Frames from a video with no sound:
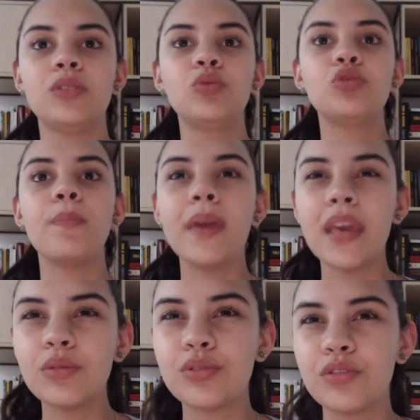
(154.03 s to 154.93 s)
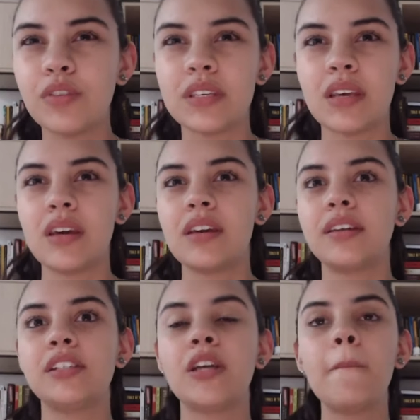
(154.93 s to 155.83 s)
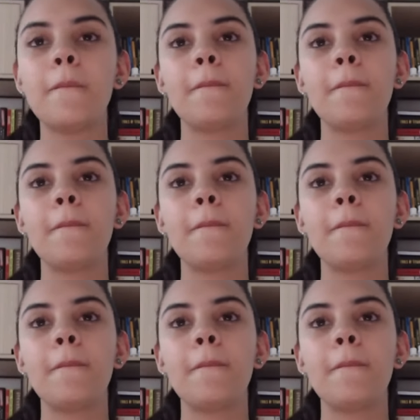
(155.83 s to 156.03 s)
dos medos de vocês,